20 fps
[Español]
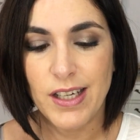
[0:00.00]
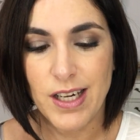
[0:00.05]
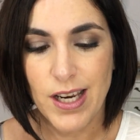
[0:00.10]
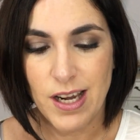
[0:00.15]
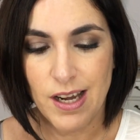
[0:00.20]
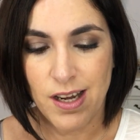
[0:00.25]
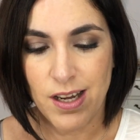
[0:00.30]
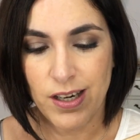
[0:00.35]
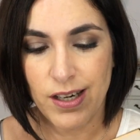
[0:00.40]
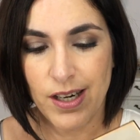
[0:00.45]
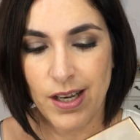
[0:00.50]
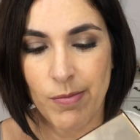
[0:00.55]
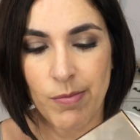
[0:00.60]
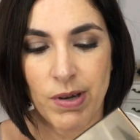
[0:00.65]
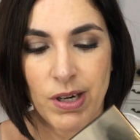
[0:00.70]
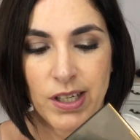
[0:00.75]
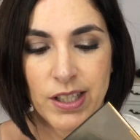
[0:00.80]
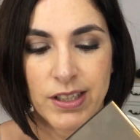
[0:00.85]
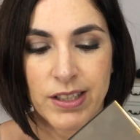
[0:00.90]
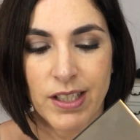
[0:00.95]
Y la,
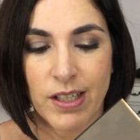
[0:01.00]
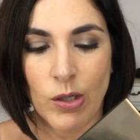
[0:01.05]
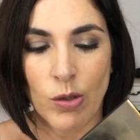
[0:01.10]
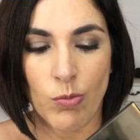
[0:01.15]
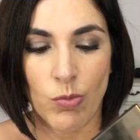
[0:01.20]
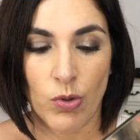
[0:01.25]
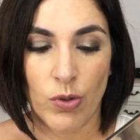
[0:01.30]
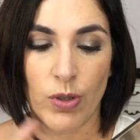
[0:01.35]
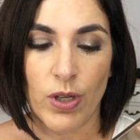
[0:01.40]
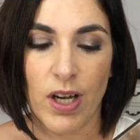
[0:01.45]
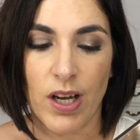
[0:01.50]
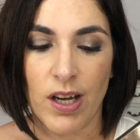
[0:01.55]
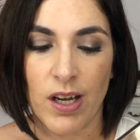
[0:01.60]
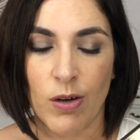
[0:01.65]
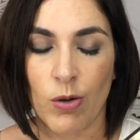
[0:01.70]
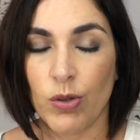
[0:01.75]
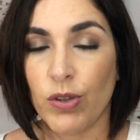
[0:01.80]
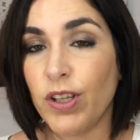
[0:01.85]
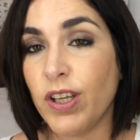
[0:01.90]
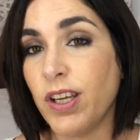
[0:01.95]
paleta, como
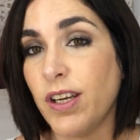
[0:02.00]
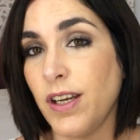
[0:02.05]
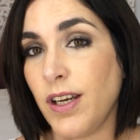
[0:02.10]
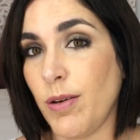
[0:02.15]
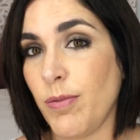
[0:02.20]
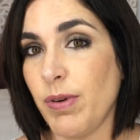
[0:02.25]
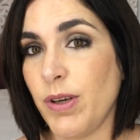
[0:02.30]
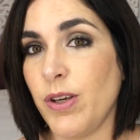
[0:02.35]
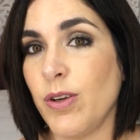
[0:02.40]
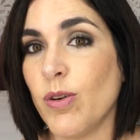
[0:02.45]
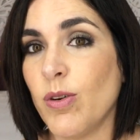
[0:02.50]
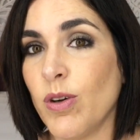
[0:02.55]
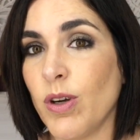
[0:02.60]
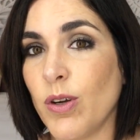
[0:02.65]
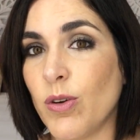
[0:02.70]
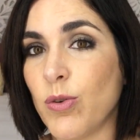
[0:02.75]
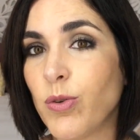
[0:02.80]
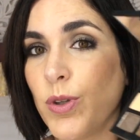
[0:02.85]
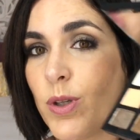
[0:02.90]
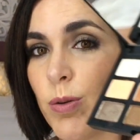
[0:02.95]
ya os dije en el vídeo
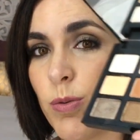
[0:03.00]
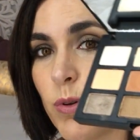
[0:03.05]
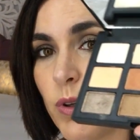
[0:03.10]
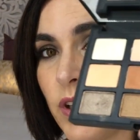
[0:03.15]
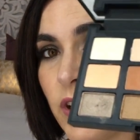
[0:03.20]
exclusivo